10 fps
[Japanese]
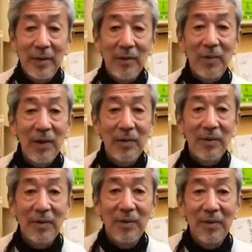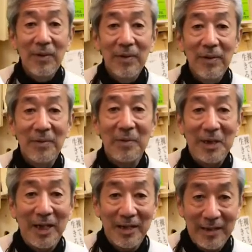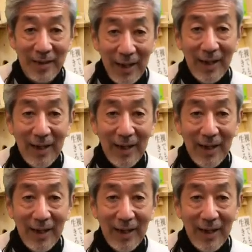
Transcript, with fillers: これを読んでみたんですね、